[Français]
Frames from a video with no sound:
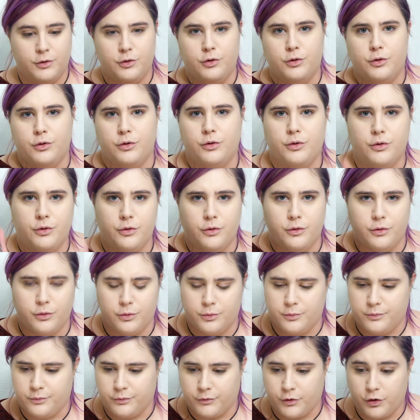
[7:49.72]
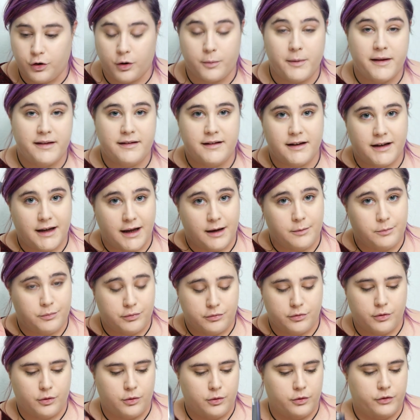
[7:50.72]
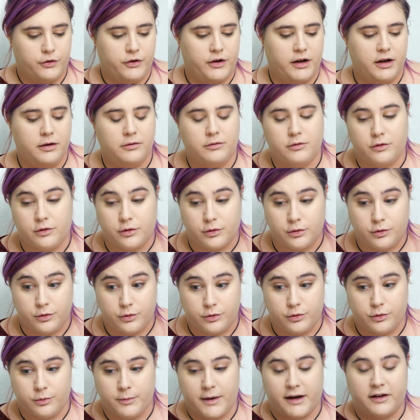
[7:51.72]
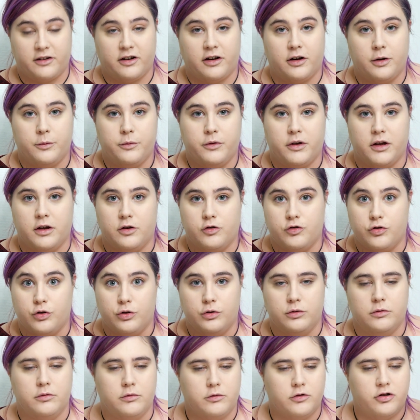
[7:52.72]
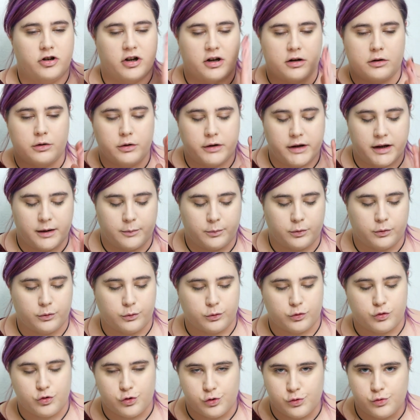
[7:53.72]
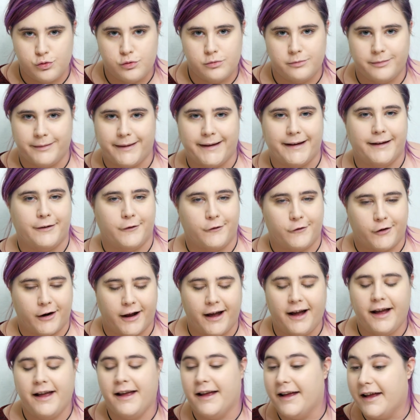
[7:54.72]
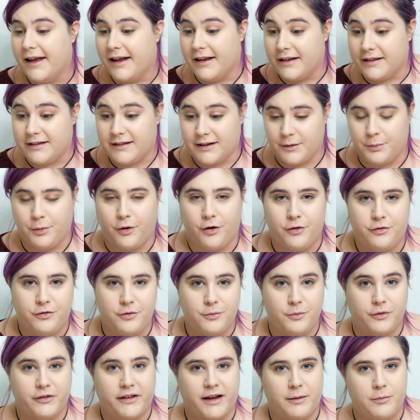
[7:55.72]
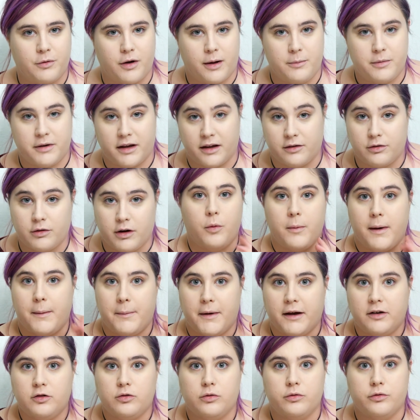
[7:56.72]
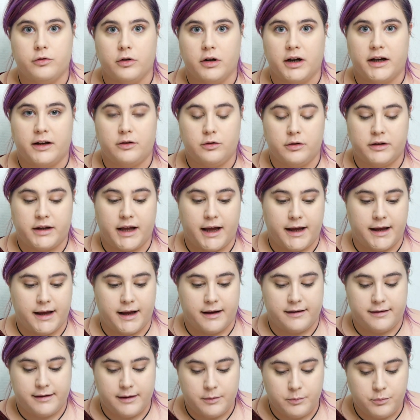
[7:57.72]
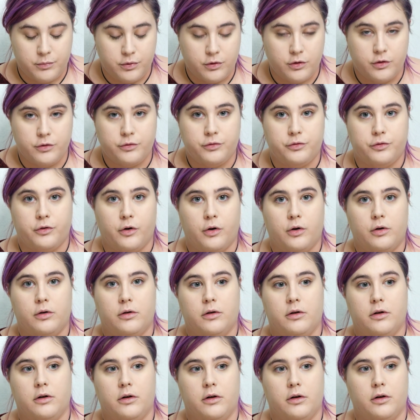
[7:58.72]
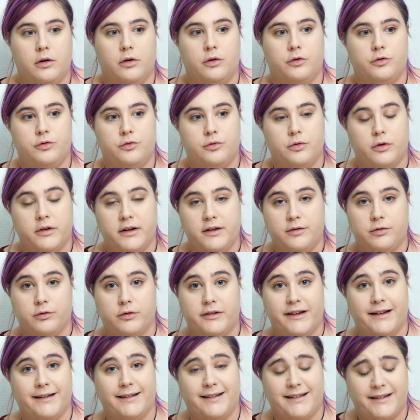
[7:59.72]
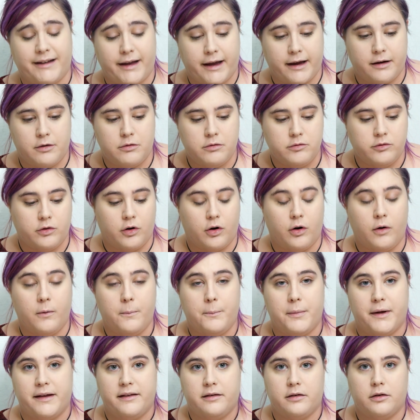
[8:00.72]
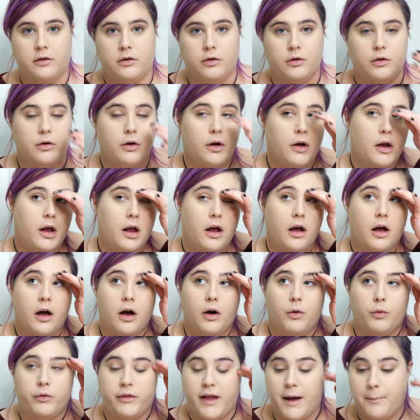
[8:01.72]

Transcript: le Urban Decay est plus rosé que le Marc Jacobs qui est jaune donc j'ai un côté un peu chelou mais euh, voilà. C'était pour vous montrer pour l'application. Pour ma part je trouve que le résultat est assez bluffant euh, sur des fonds de très couvrants parce que on